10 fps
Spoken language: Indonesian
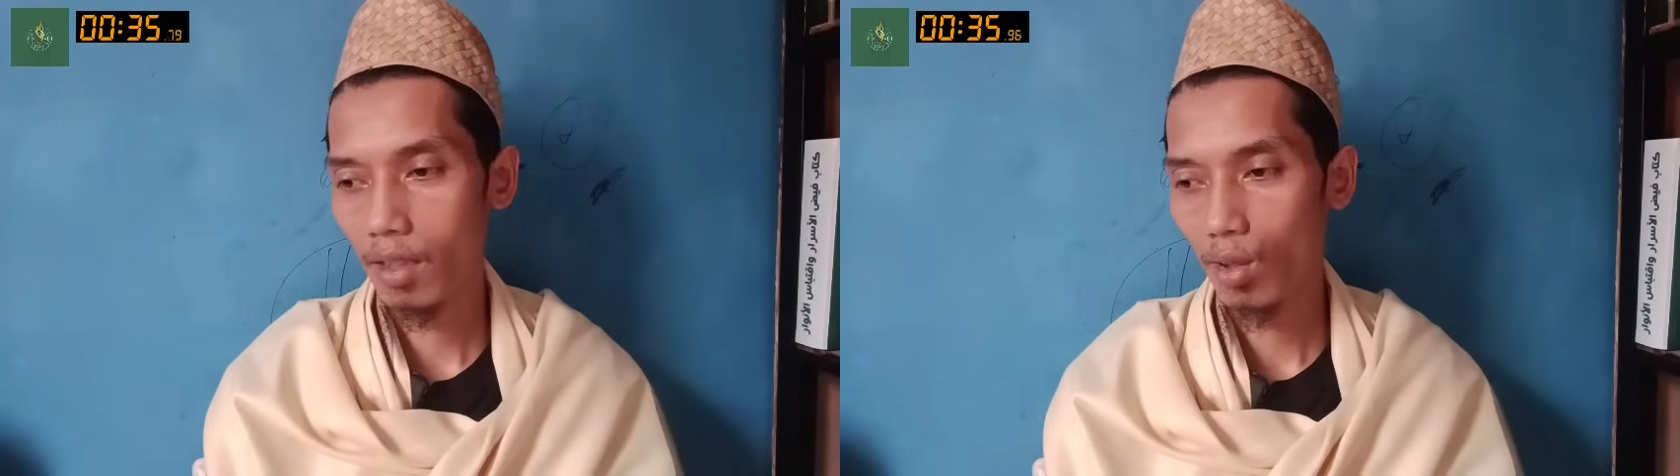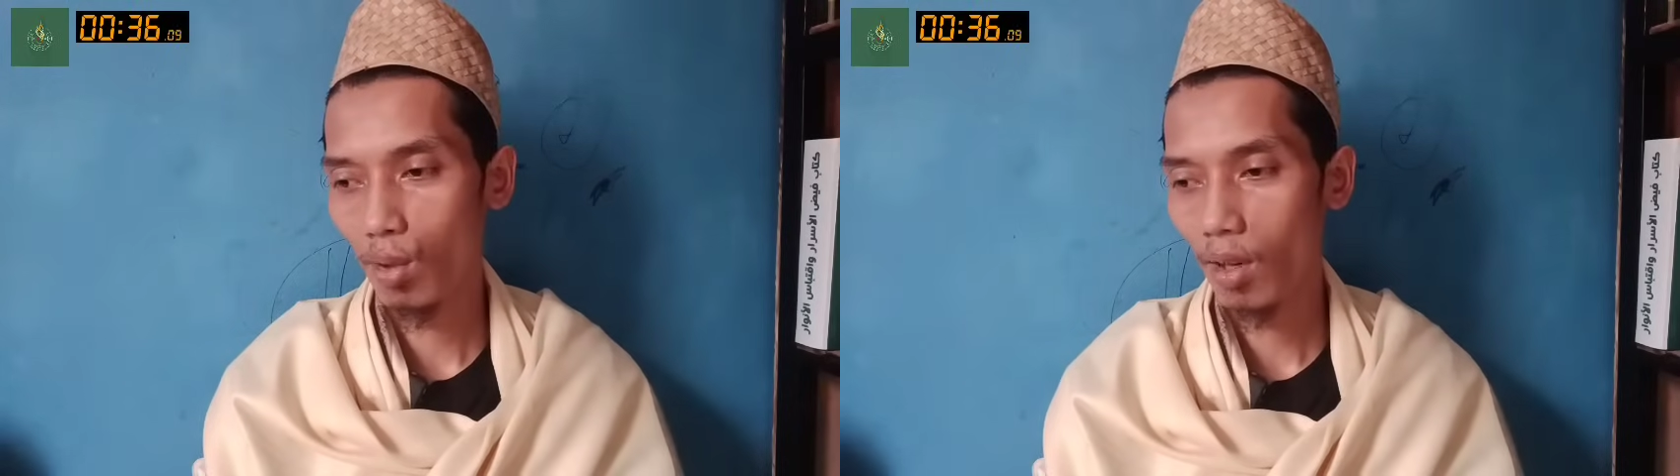
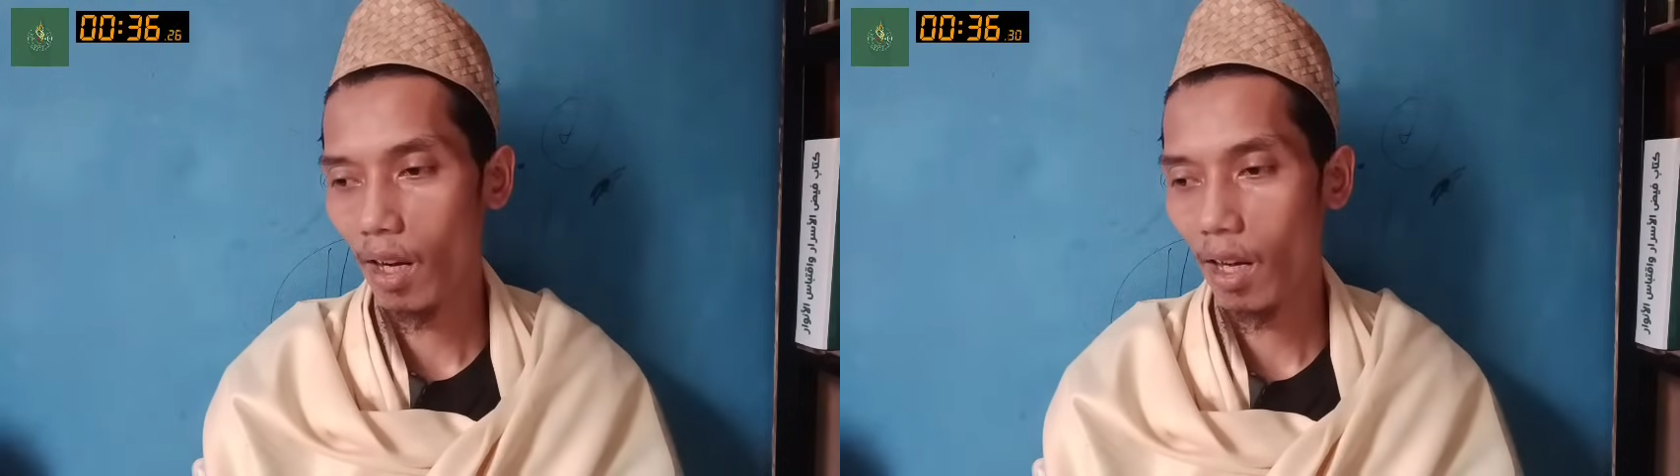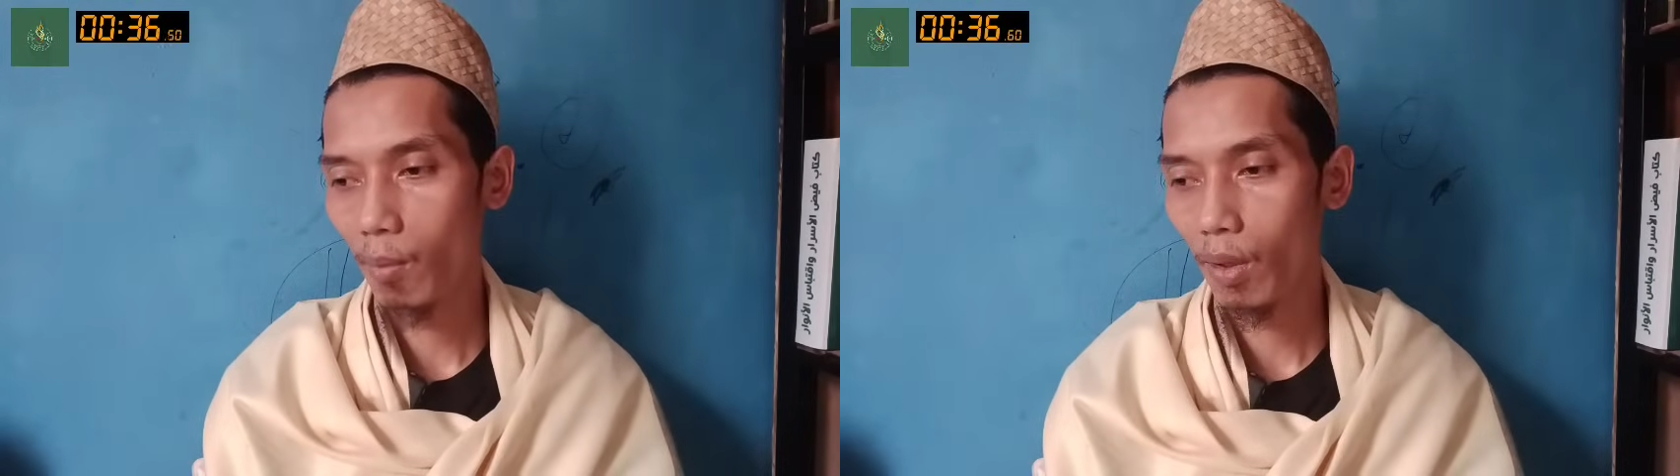
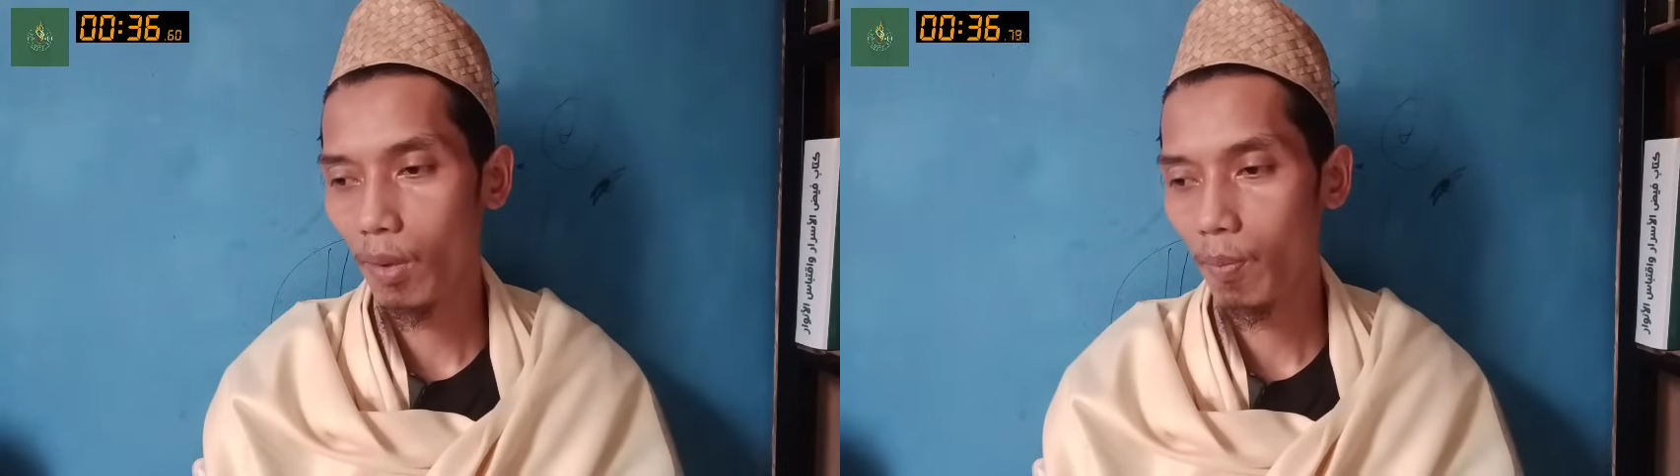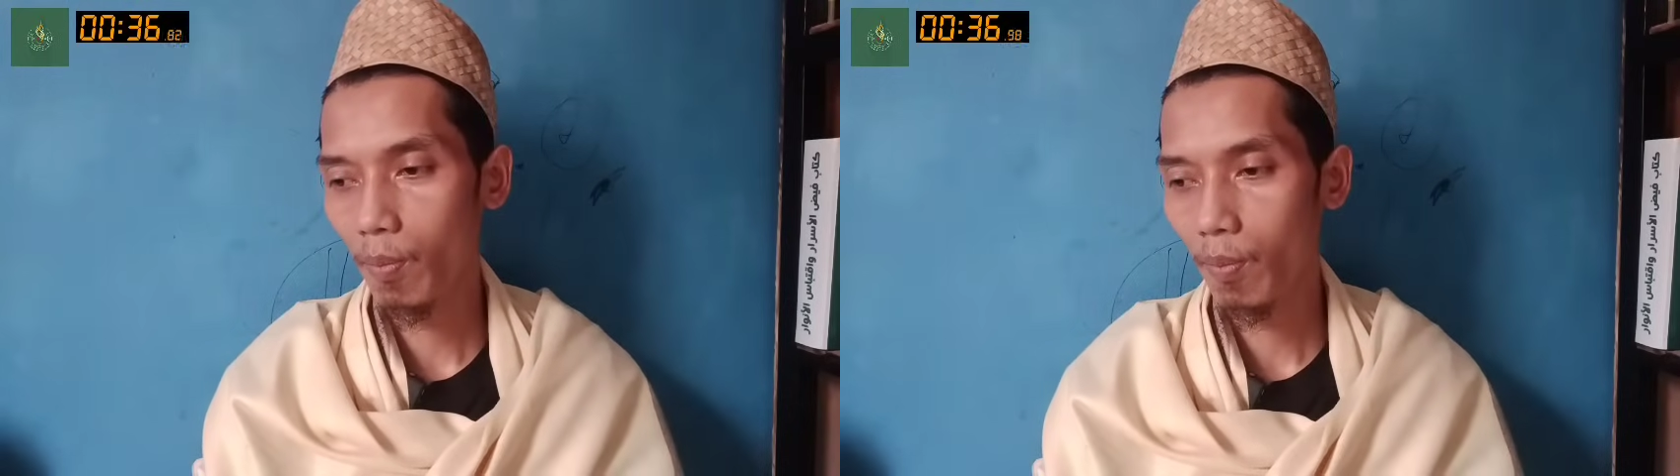seorang
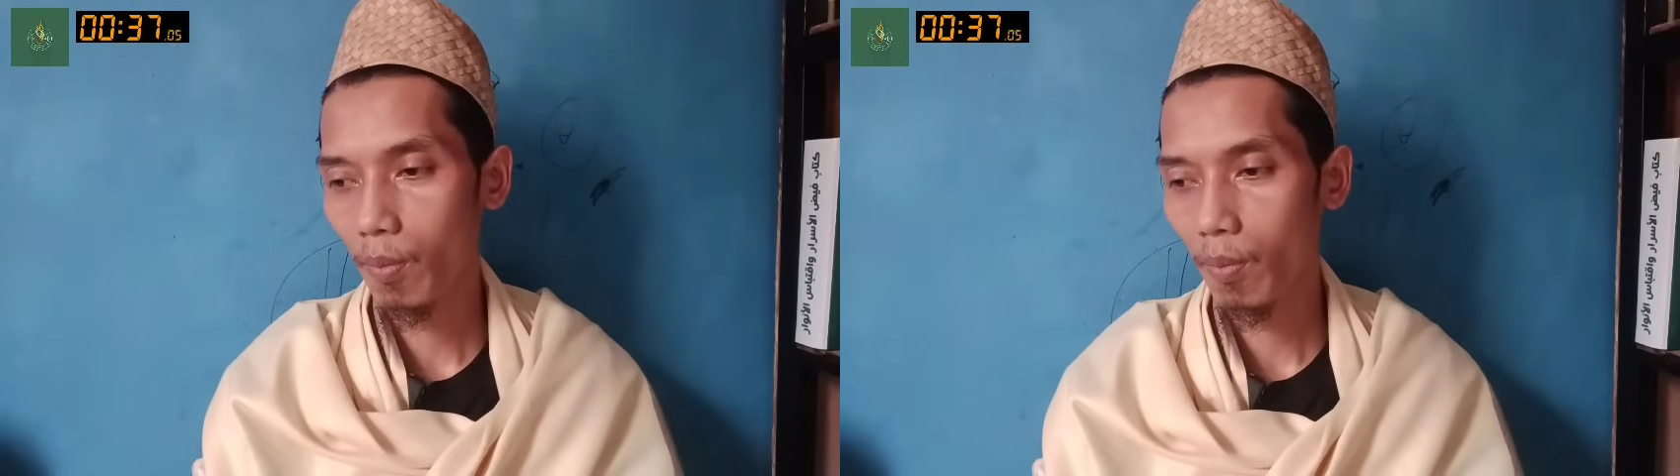Habib